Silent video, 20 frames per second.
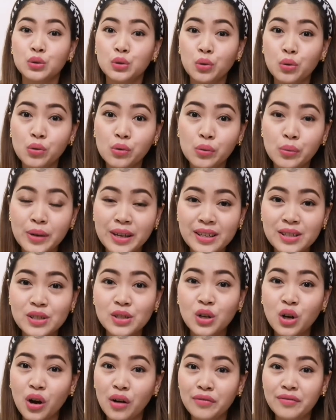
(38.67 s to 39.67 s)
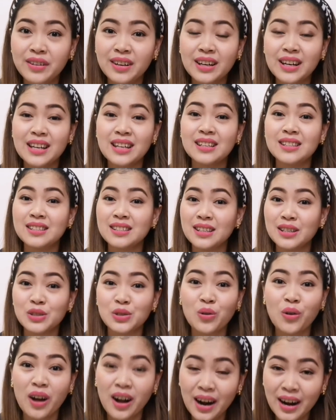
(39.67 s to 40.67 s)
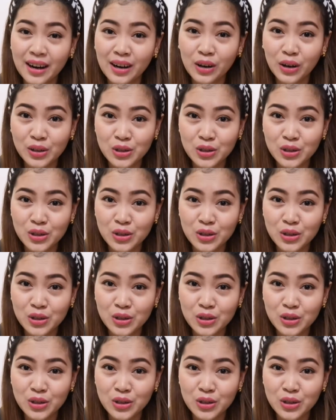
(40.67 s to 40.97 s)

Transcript: 2 weeks covering sa Sohar